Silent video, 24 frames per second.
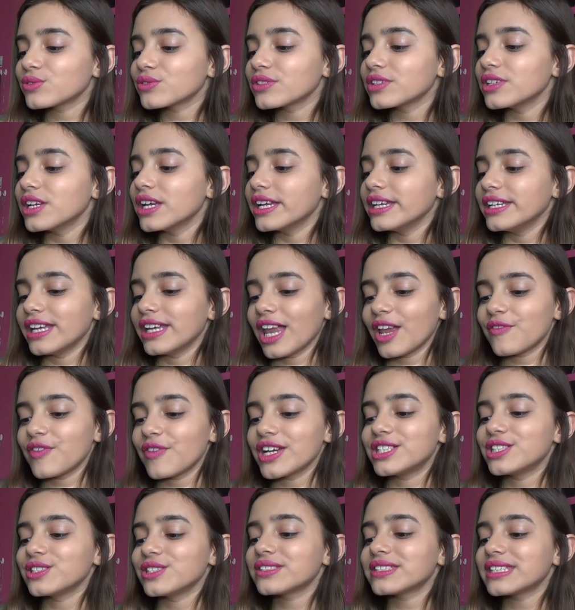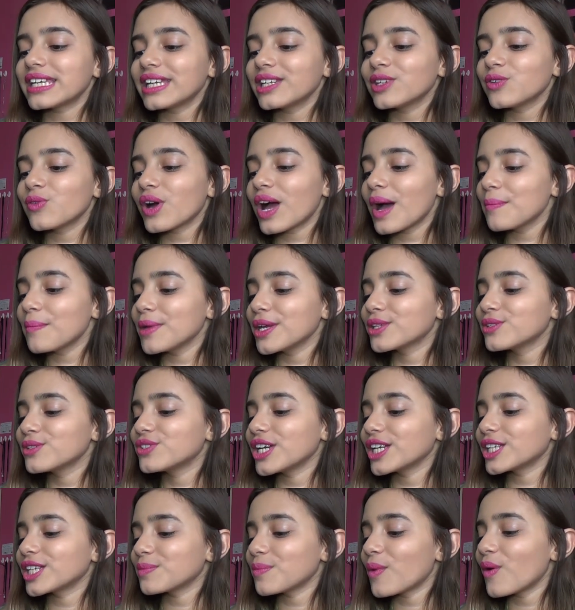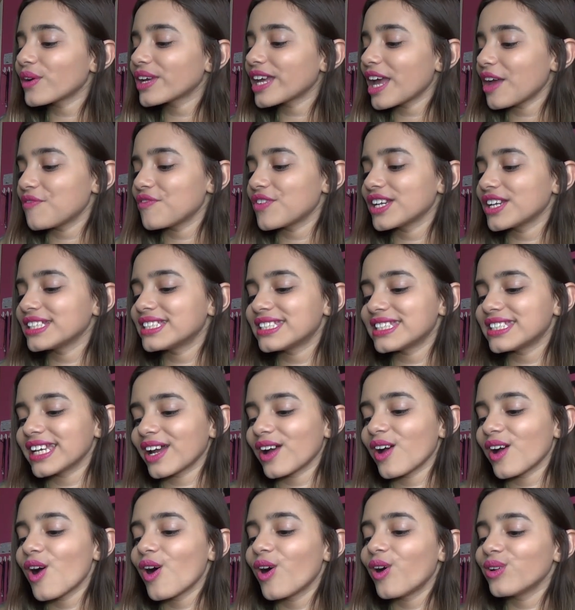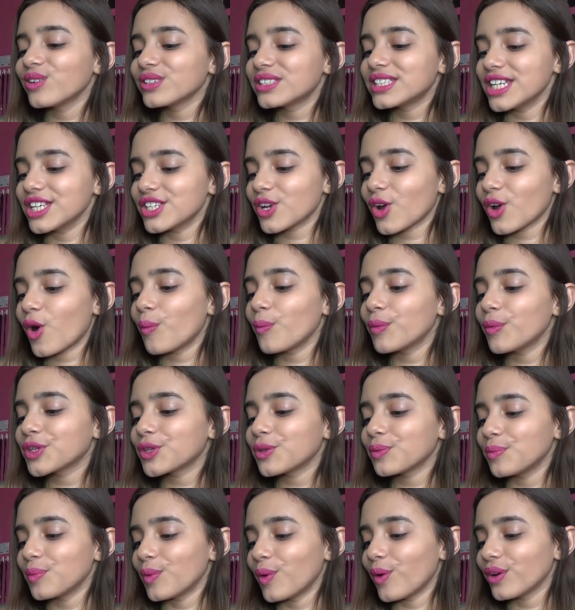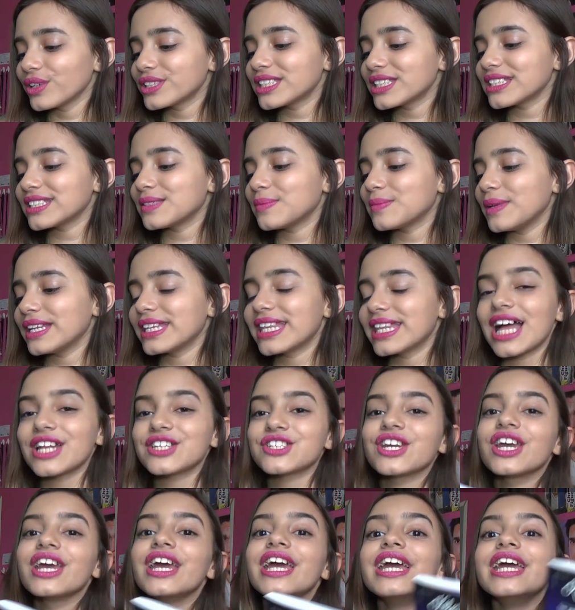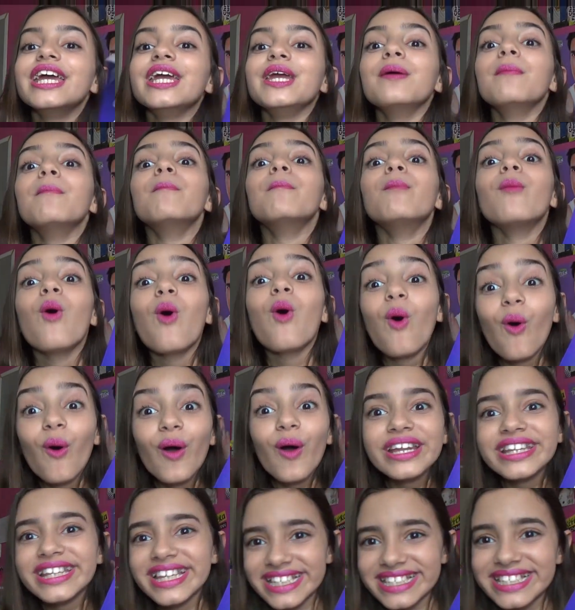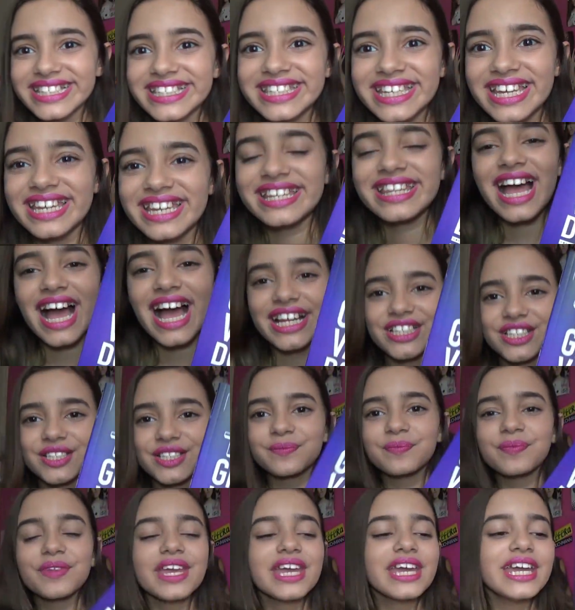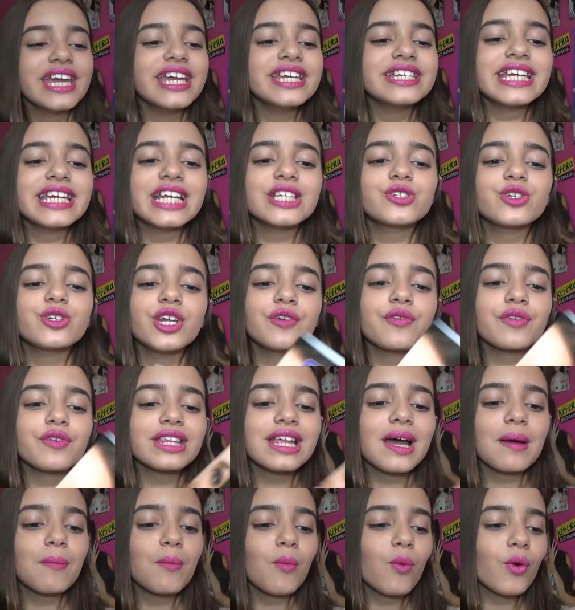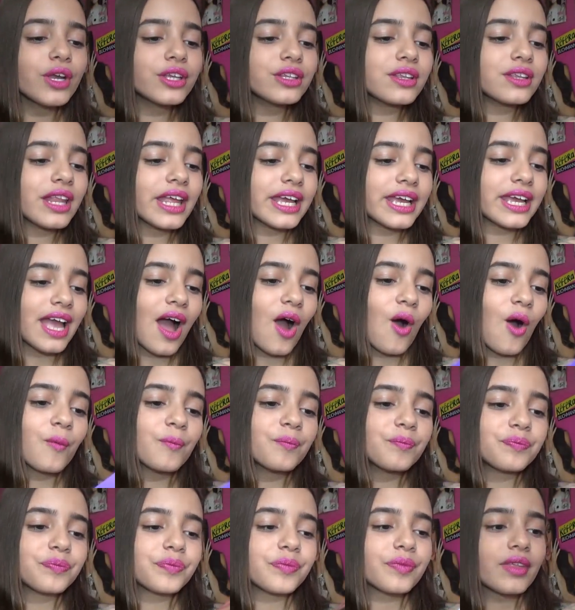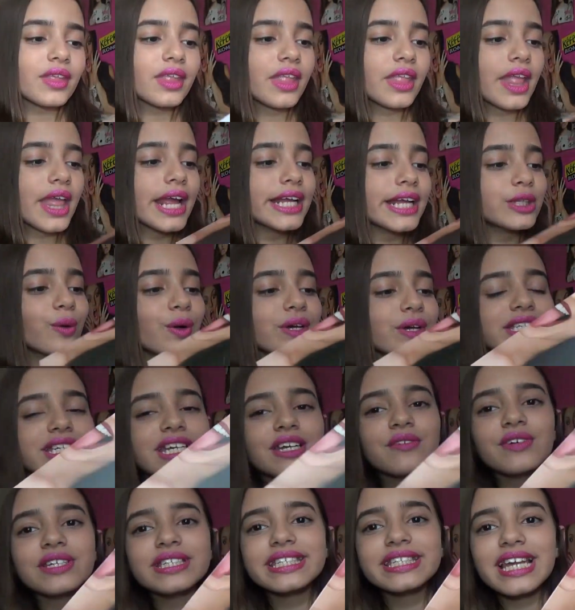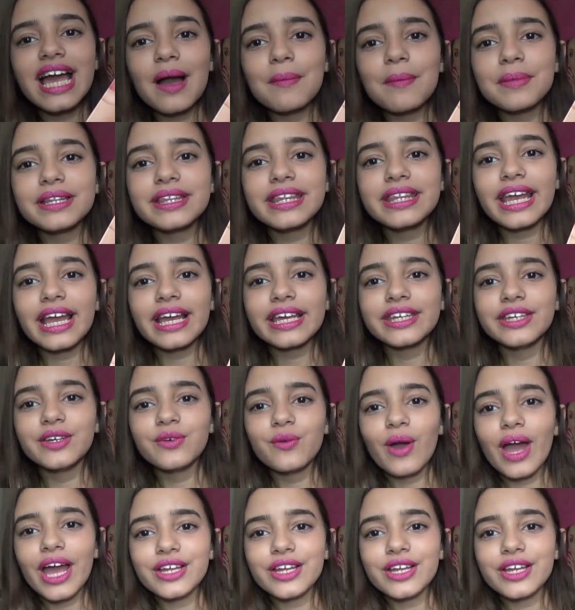um, e ela faz isso sem nunca abrir do jeito Monquefra de ser, ou seja, com muito humor, sensibilidade e muita sinceridade. E, gente, o livro tá muito legal. Então, assim que você abre, tem aqui o